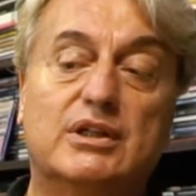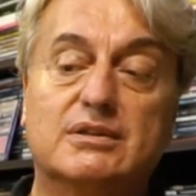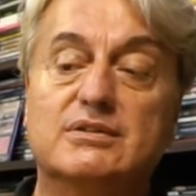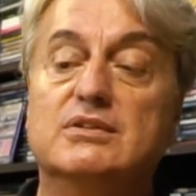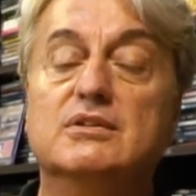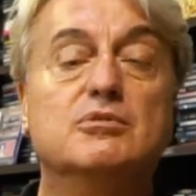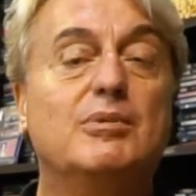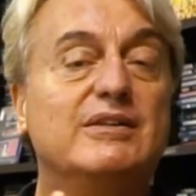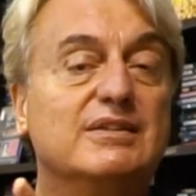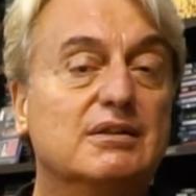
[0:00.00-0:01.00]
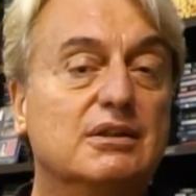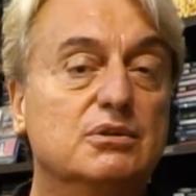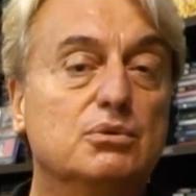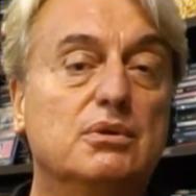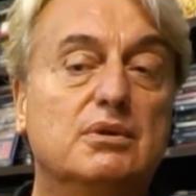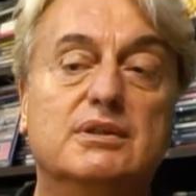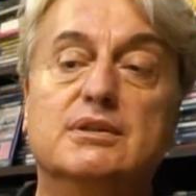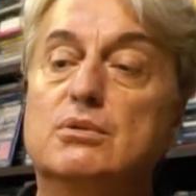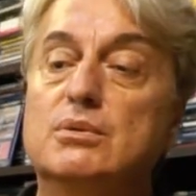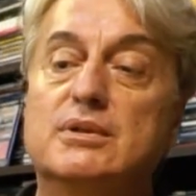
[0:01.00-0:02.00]
Haklısınız. Bazen Kadıköy,
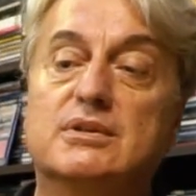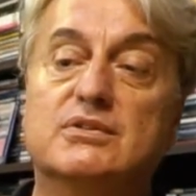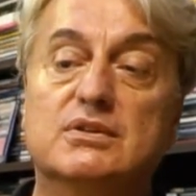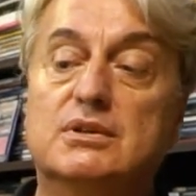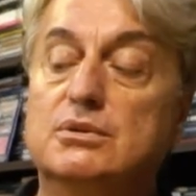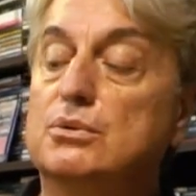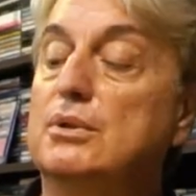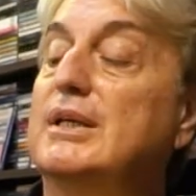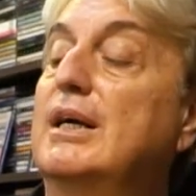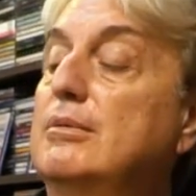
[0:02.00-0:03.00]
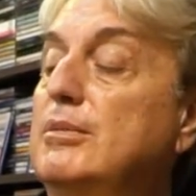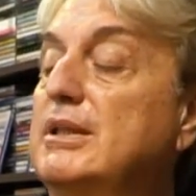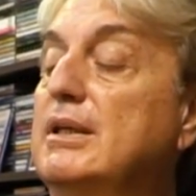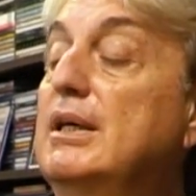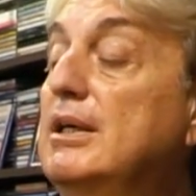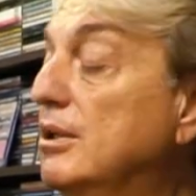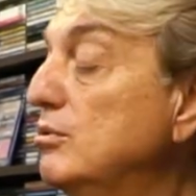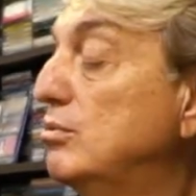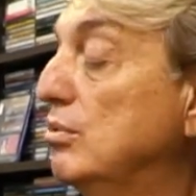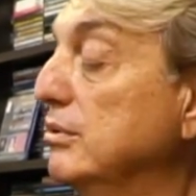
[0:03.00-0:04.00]
Anadolu yakası Kadıköy'e gelmek
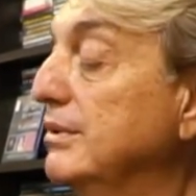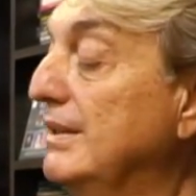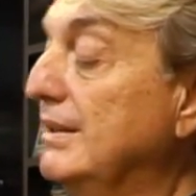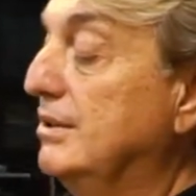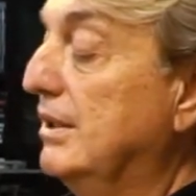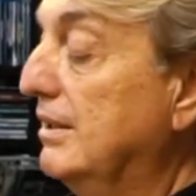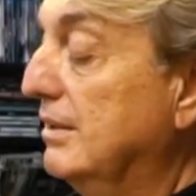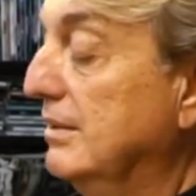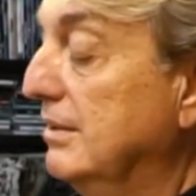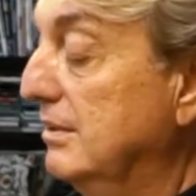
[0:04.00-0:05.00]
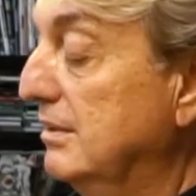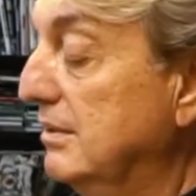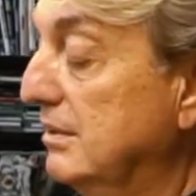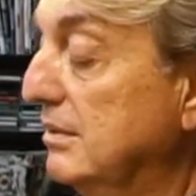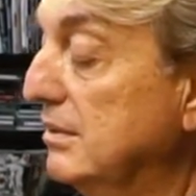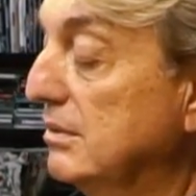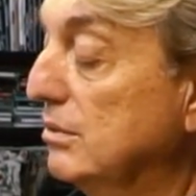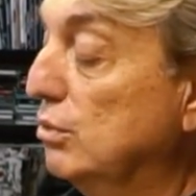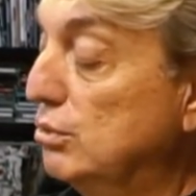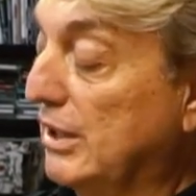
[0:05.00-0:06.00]
son derece e,
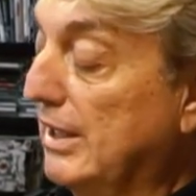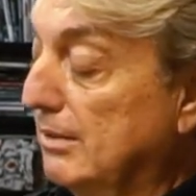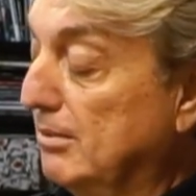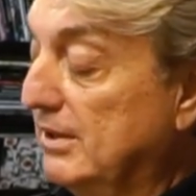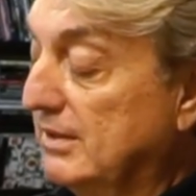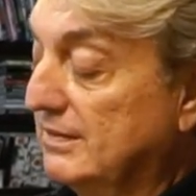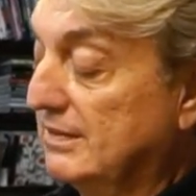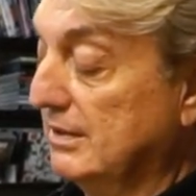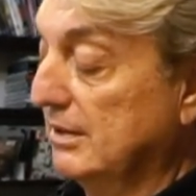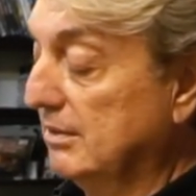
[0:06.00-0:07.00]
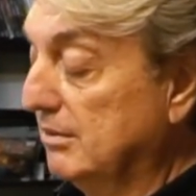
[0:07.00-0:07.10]
güç gelebilir insana.